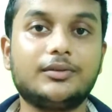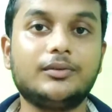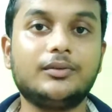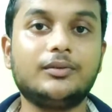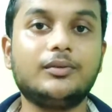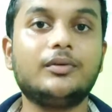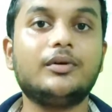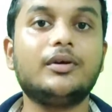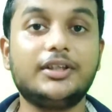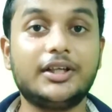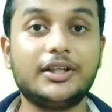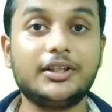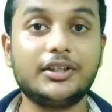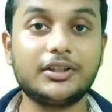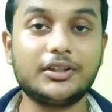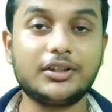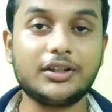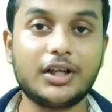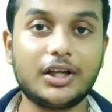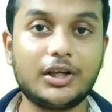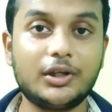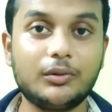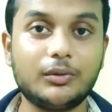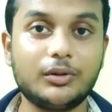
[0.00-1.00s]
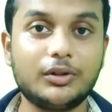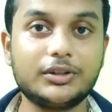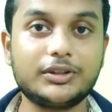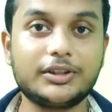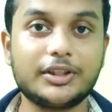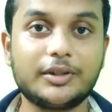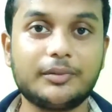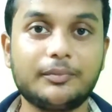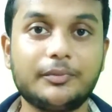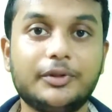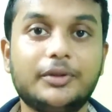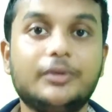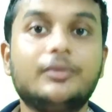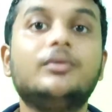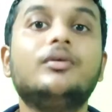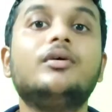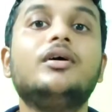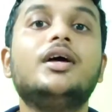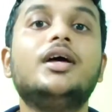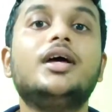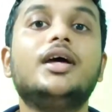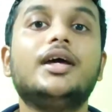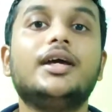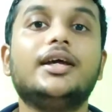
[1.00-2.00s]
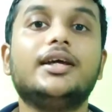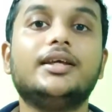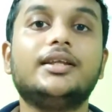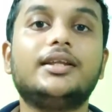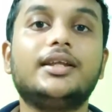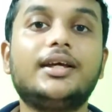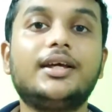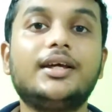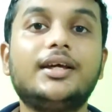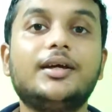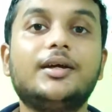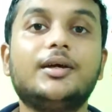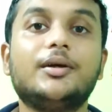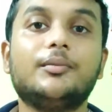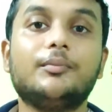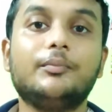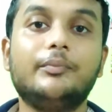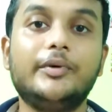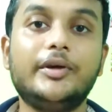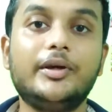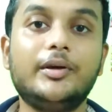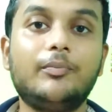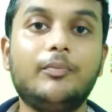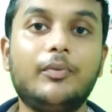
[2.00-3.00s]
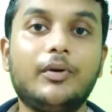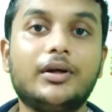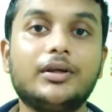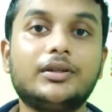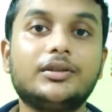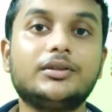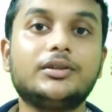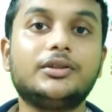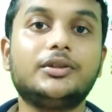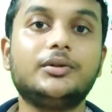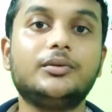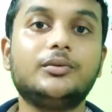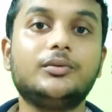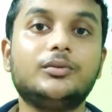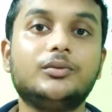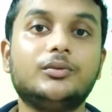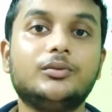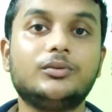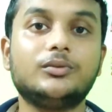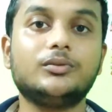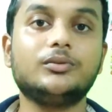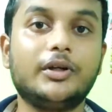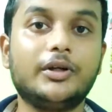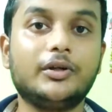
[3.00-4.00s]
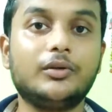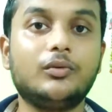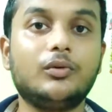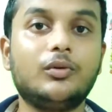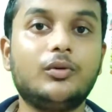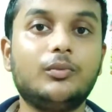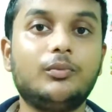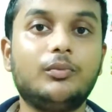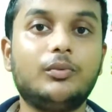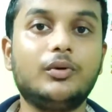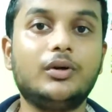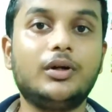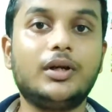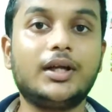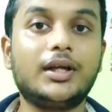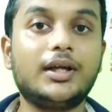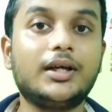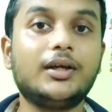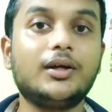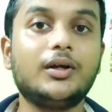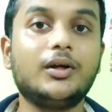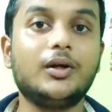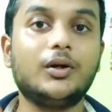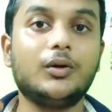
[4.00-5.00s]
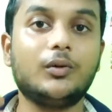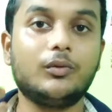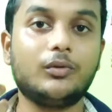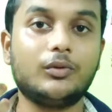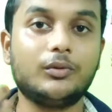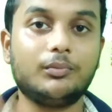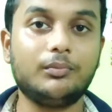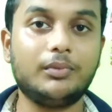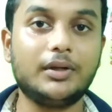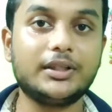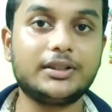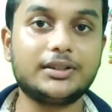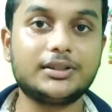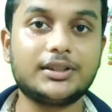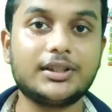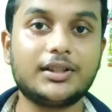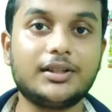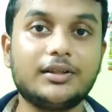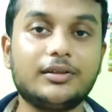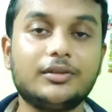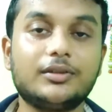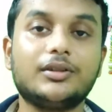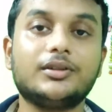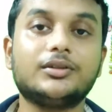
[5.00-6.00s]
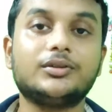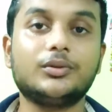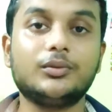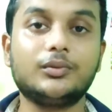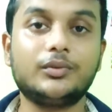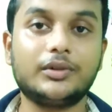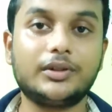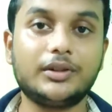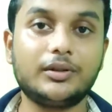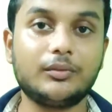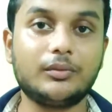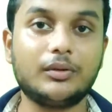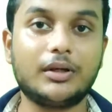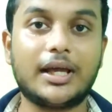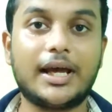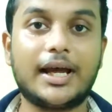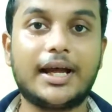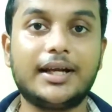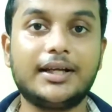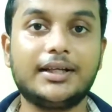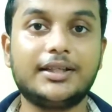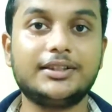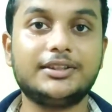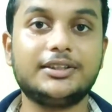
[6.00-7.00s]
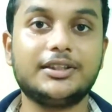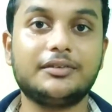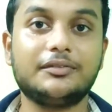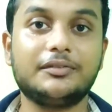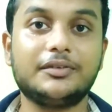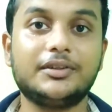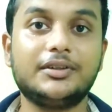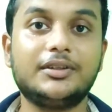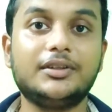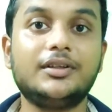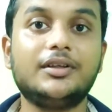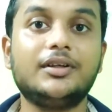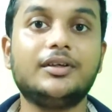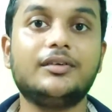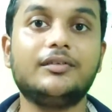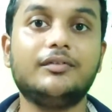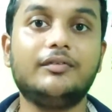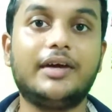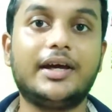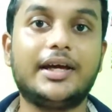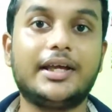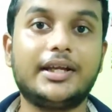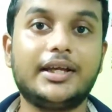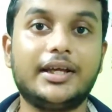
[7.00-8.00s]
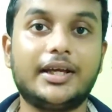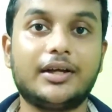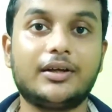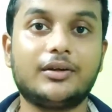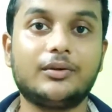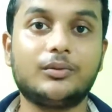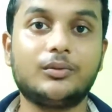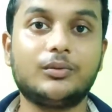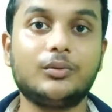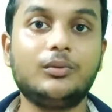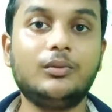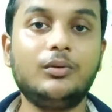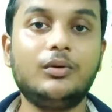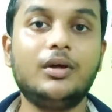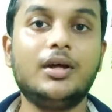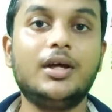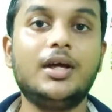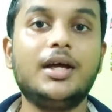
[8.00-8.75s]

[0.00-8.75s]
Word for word: இருக்கும் இது ரெண்டுத்தினாலே ஒன்று சேர முடியும் இதே பி பாசிட்டிவ் பிளட் குரூப் உள்ள ஒரு பிளட் செல்லை சுற்றி உள்ள ஆன்டிஜென் வந்து வேறையாக இருக்கும்